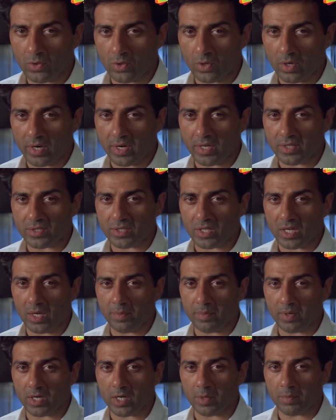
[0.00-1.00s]
पुराना
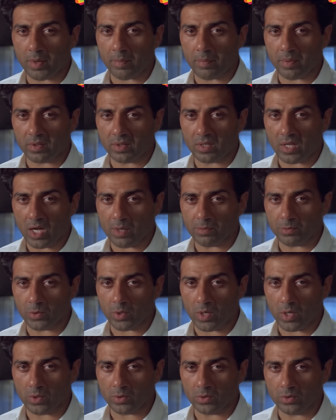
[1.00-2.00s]
साहब अगर मैं बदनाम
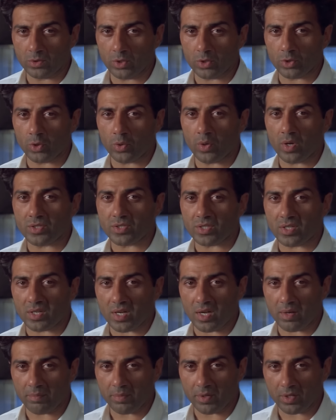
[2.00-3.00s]
हुआ हूँ तो थोड़ा सा
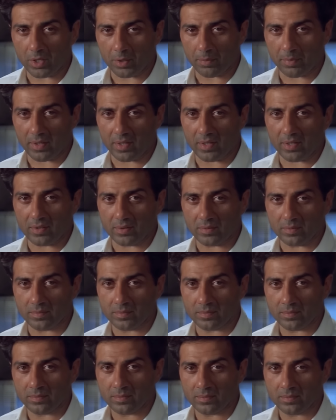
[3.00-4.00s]
नाम भी कमाया है
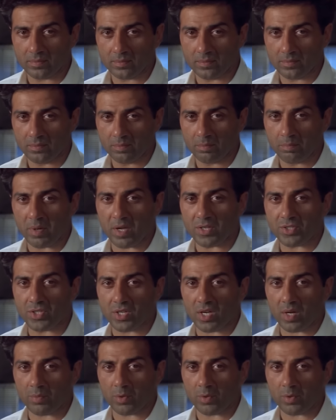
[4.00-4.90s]
पैसे